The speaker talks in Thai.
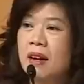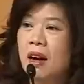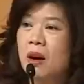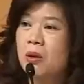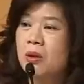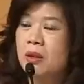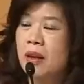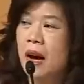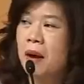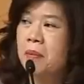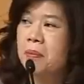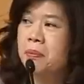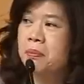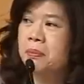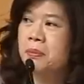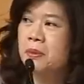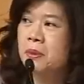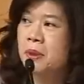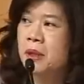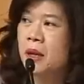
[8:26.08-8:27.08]
เรา
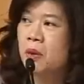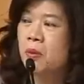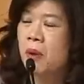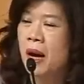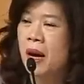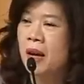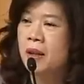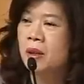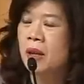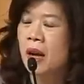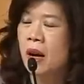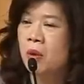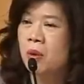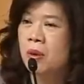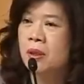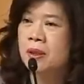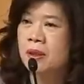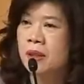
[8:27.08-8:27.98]
ทำเรียกว่าเอา